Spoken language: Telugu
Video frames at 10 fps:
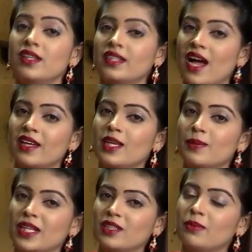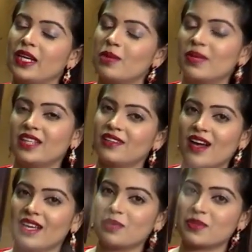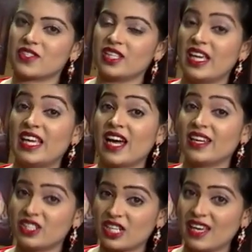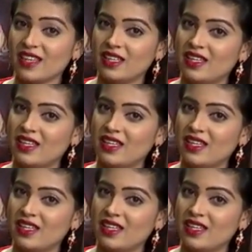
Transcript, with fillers: తాగితే మాత్రం మళ్ళీ మళ్ళీ తాగాలనిపిస్తుంది ఇరానీ ఛాయ్